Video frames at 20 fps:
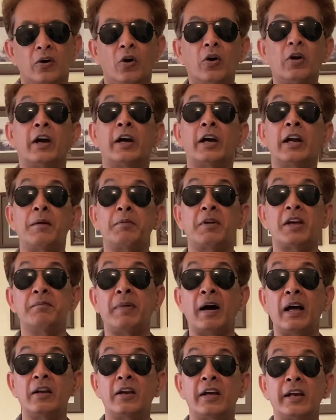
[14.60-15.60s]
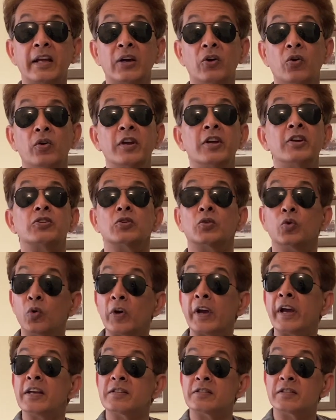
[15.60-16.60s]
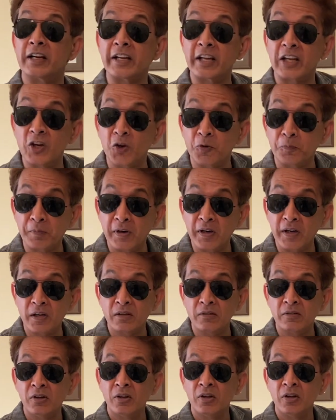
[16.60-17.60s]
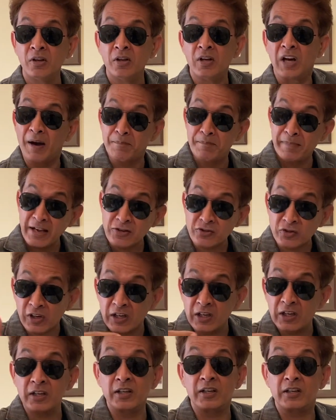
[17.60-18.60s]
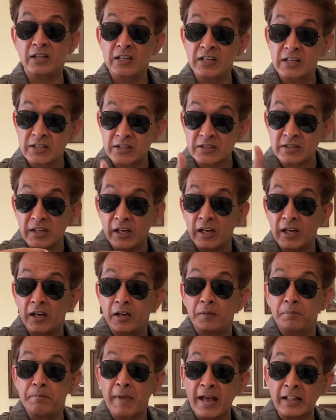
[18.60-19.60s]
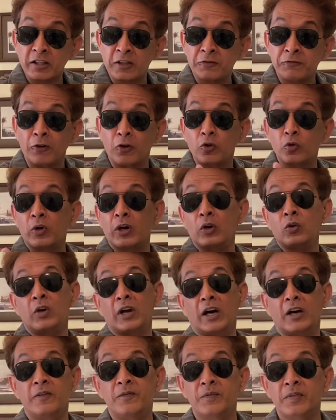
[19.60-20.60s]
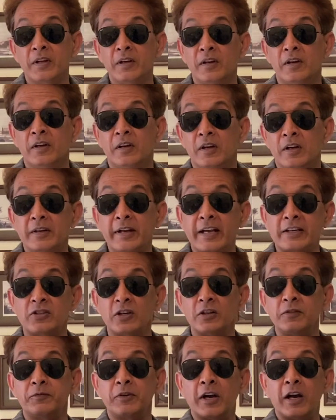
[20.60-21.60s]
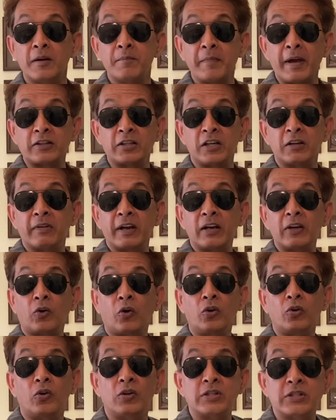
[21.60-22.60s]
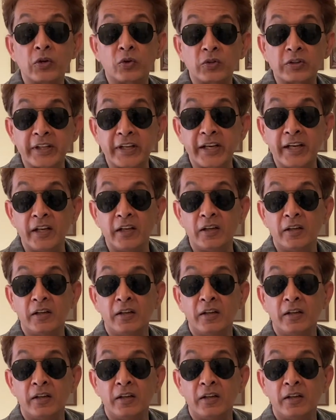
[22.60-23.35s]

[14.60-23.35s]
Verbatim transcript: और अगर आपके बाल ग्रे होने शुरू हो गए हैं सर के ऊपर अब नेचुरल मेथड फॉलो करो ना नेचुरल मेथड uh, हमारे कौन कौन से होते हैं